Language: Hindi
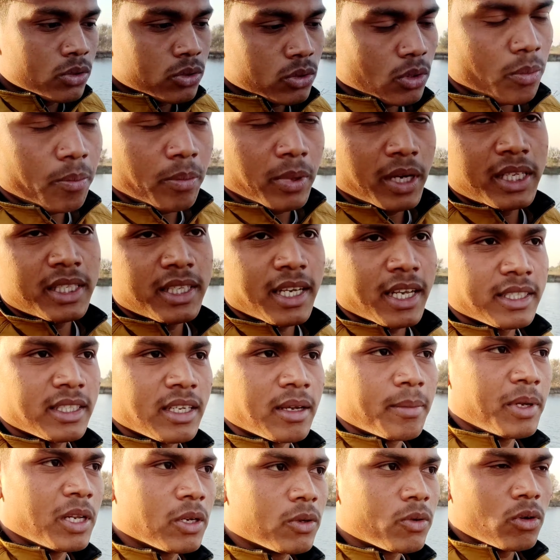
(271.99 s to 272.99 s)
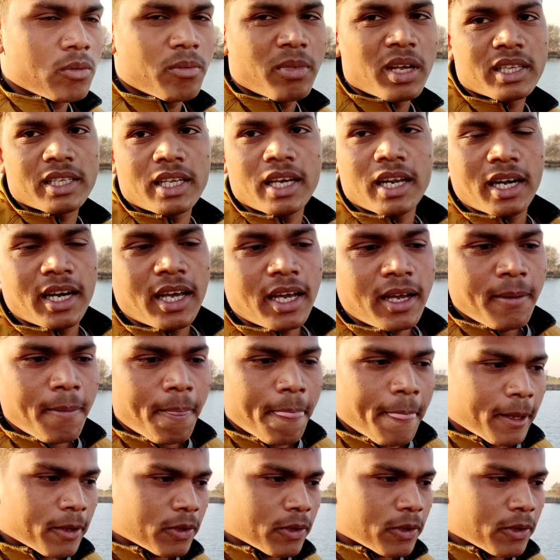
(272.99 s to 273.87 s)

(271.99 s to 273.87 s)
सो प्लीज़ ऐसा बिल्कुल मत करना